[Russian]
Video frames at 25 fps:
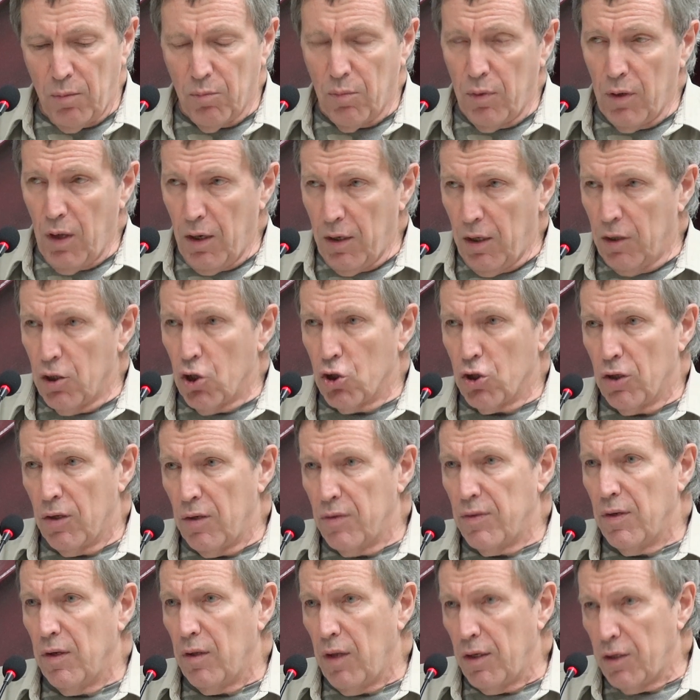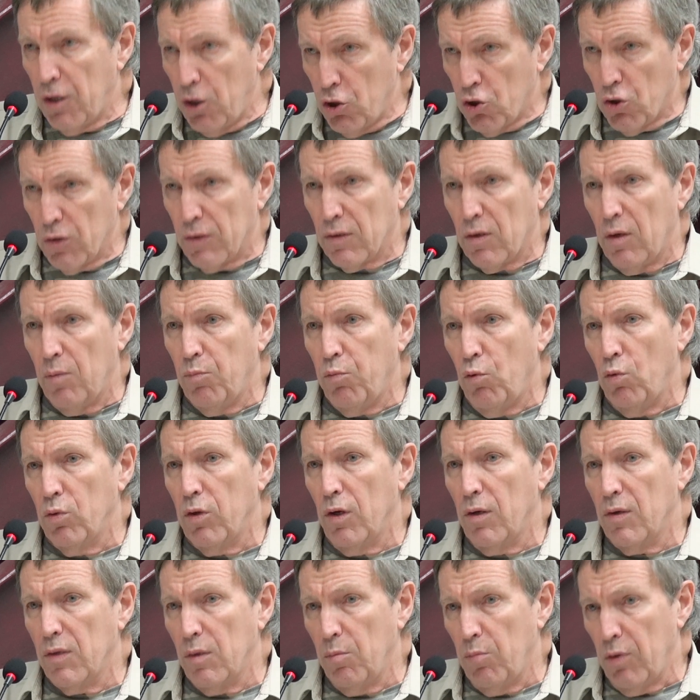Там была, конечно, идеологическая
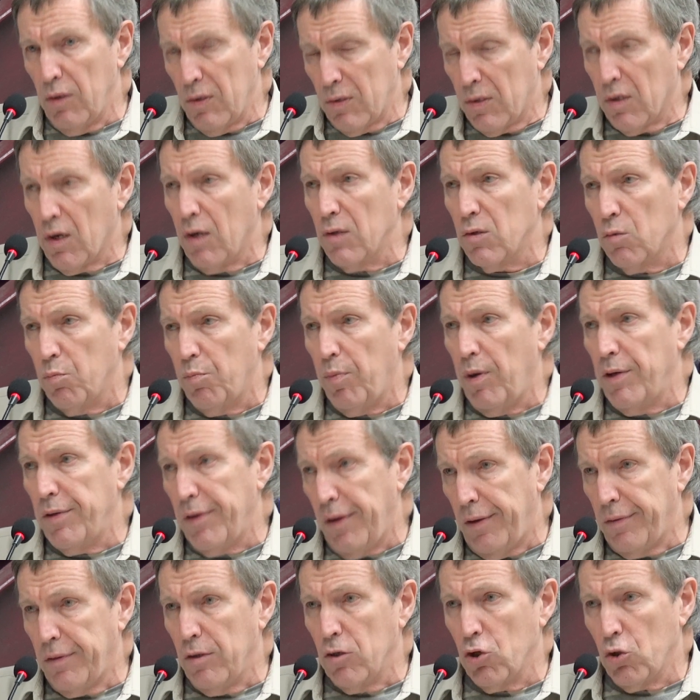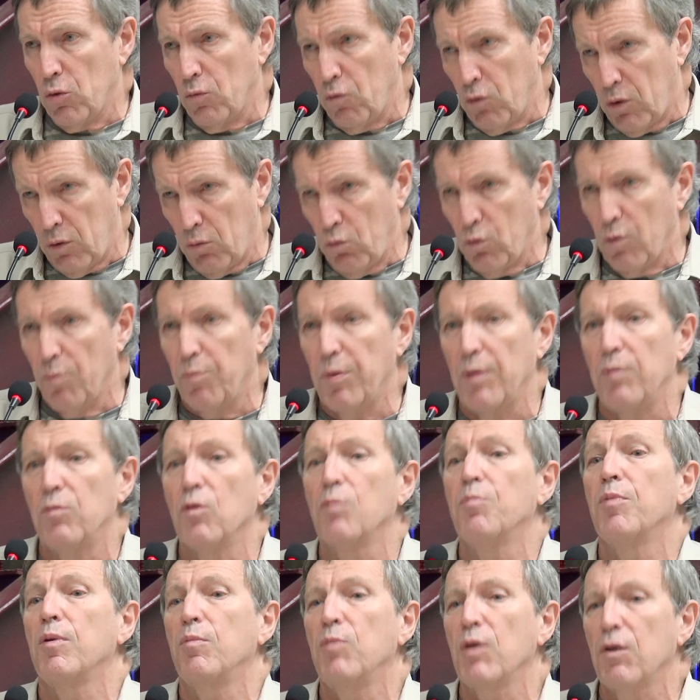полка, где было сразу понятно, что, ну,
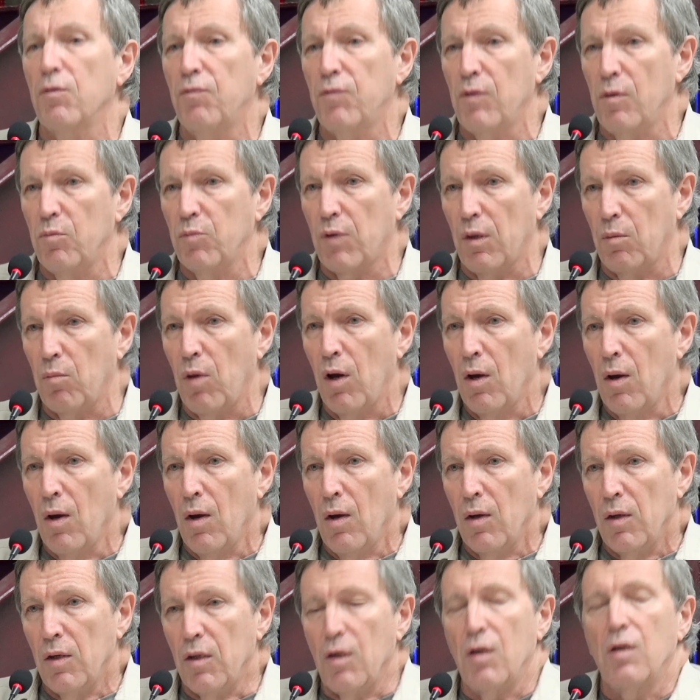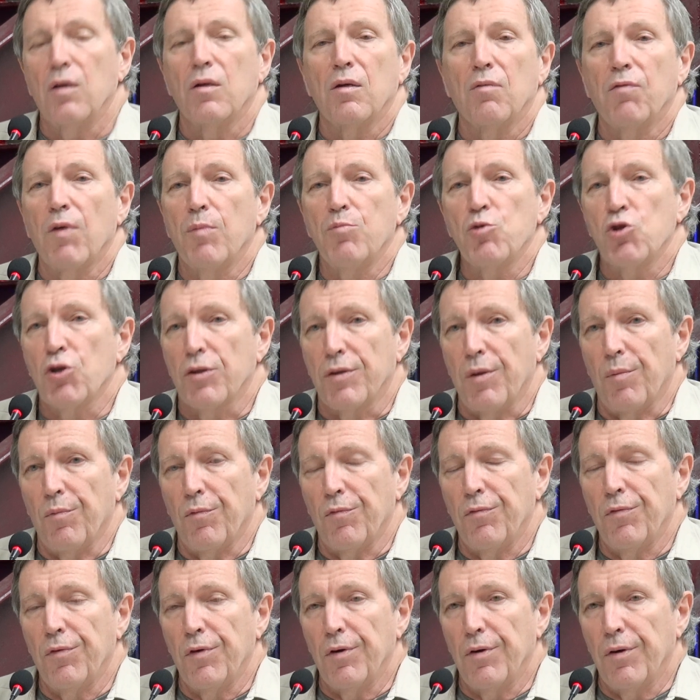например, фильм там, или вообще
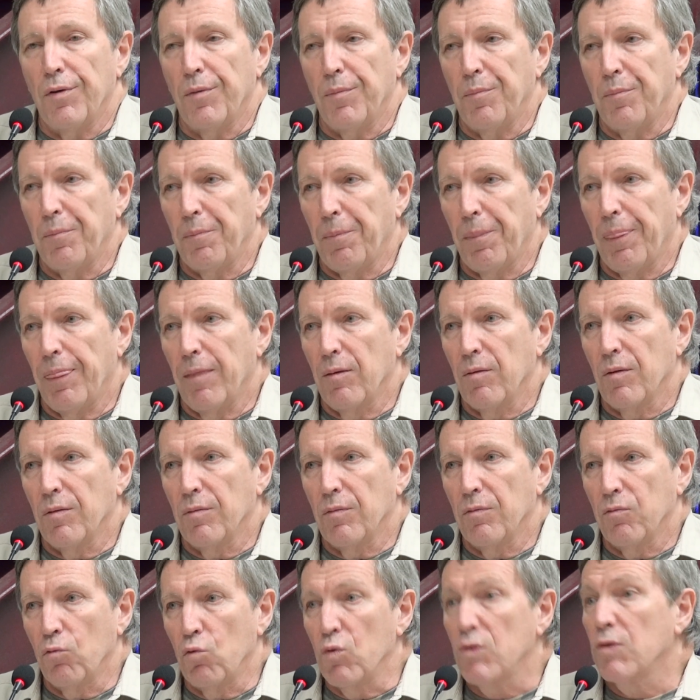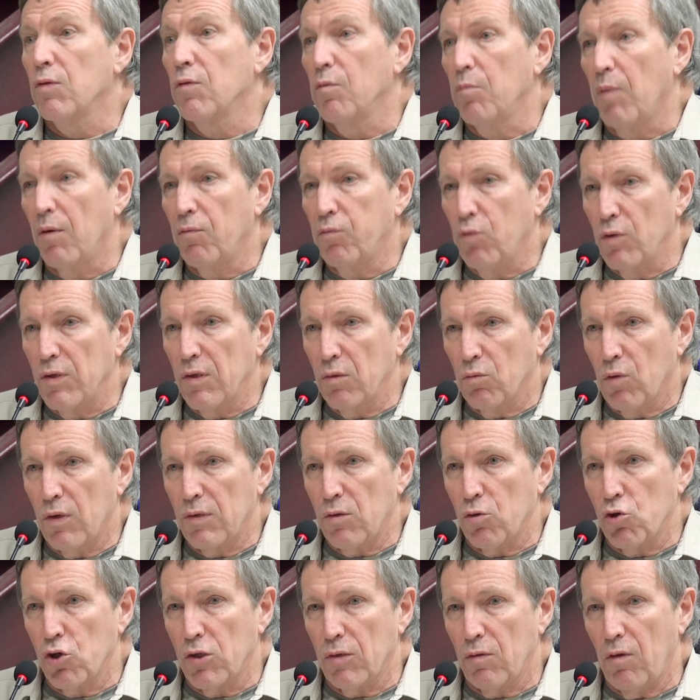там в, э, в Госфильмофонде у
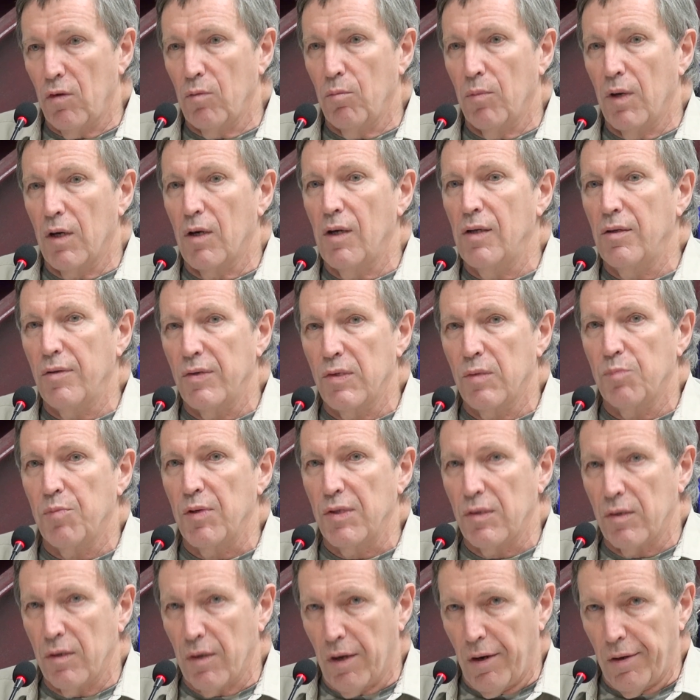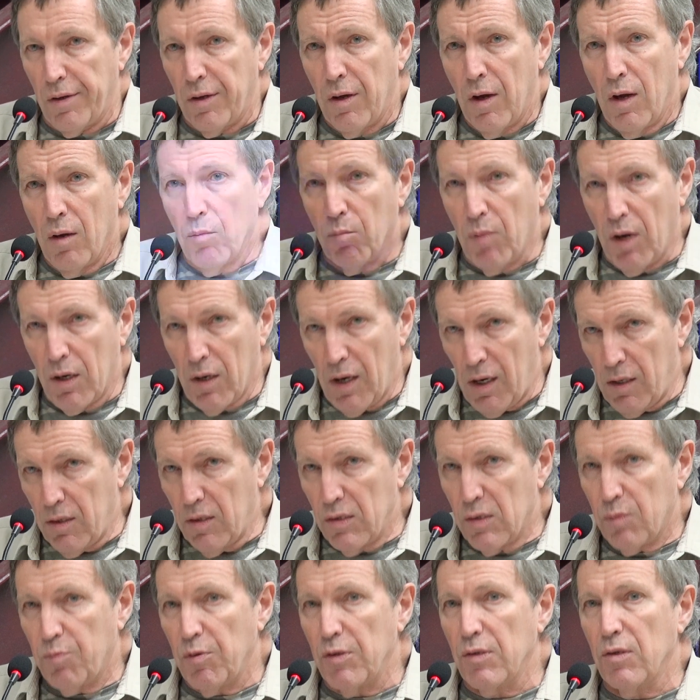нас существовал моральный спецхран.
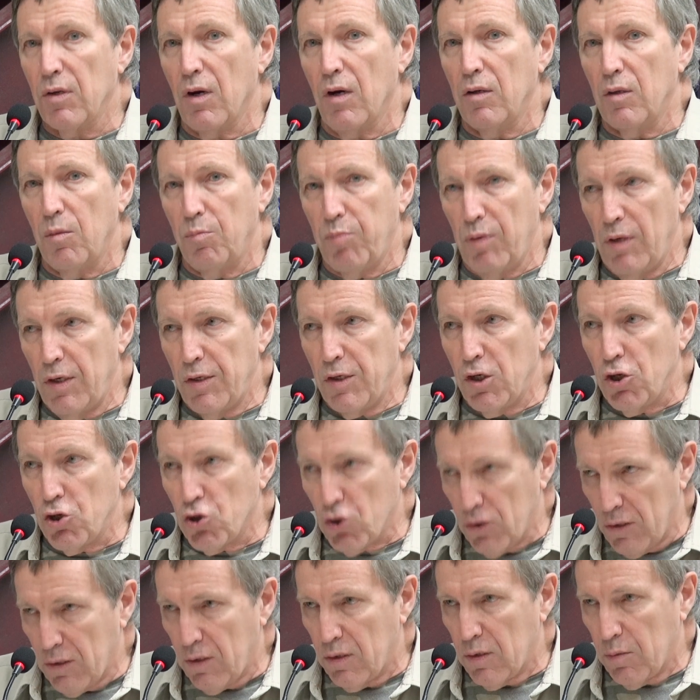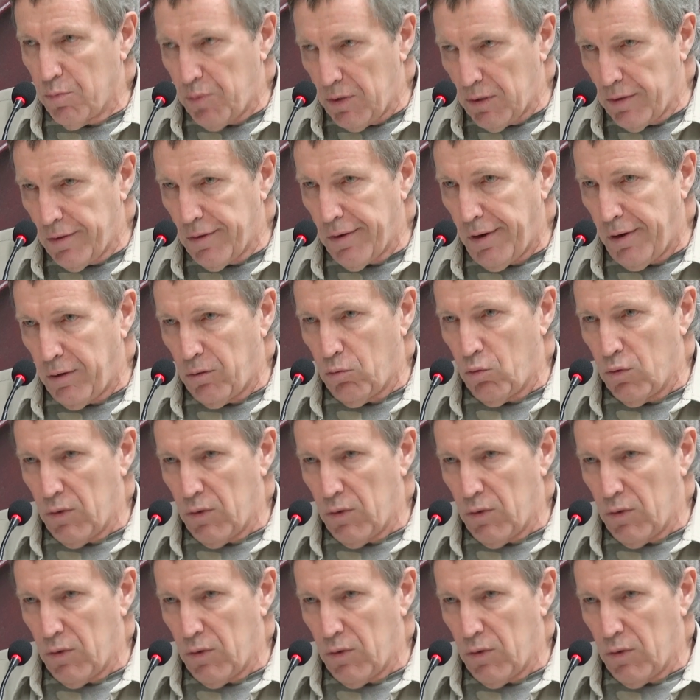Моральный спецхран и политический спецхран.